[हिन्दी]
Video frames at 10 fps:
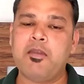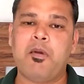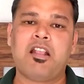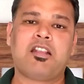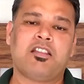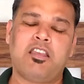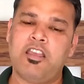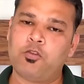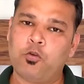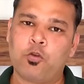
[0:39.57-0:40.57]
आइए बात करते
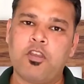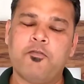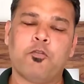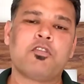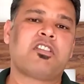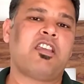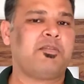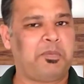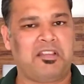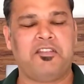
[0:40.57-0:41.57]
हैं दोनों ही फ़ोन्स के
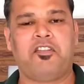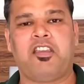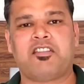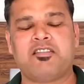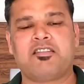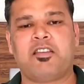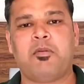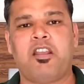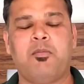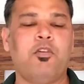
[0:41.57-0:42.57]
स्पेसिफिकेशंस के
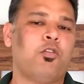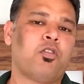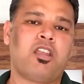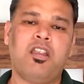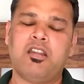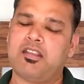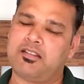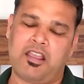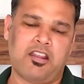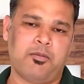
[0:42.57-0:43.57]
बारे में और उनके
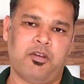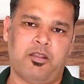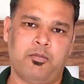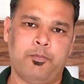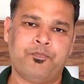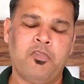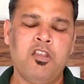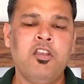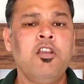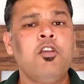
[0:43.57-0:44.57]
डिज़ाइन के बारे में
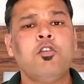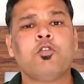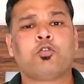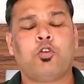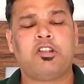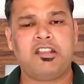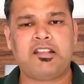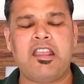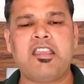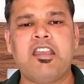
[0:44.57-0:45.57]
तो
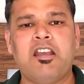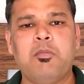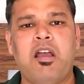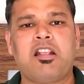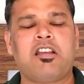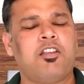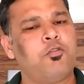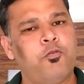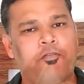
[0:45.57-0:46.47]
डिज़ाइन की अगर बात करें तो